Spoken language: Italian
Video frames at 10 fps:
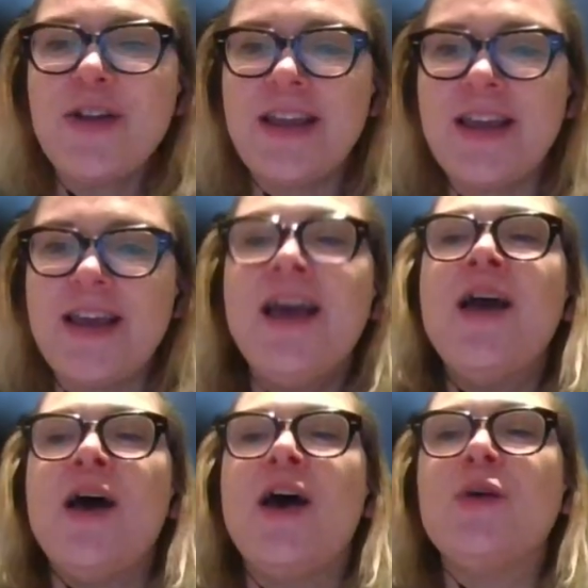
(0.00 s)
e di
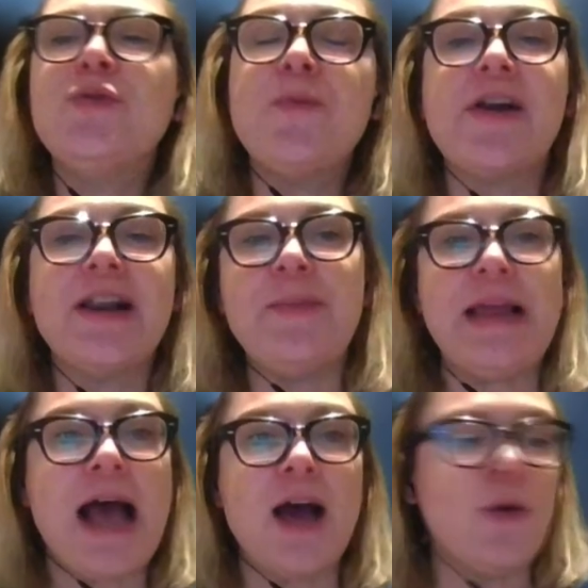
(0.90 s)
eh, Good Morning
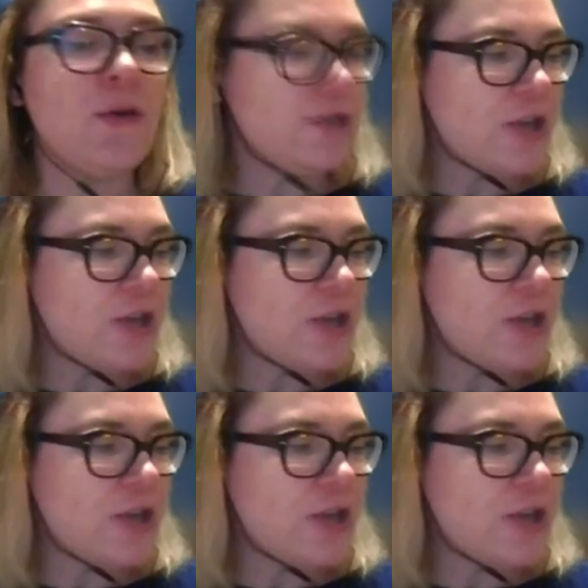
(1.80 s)
Milano.